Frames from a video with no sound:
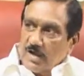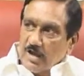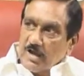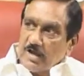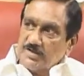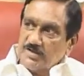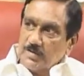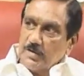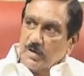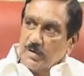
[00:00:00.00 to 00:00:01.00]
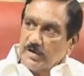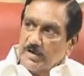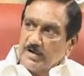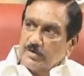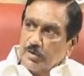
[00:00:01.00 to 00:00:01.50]
రాయలసీమకు
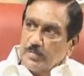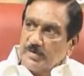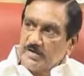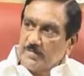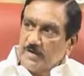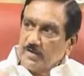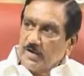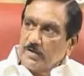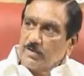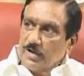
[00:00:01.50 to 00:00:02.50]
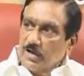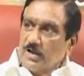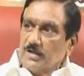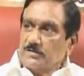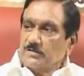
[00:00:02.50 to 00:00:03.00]
నీటి దుర్భిక్షం అనేది లేకుండగా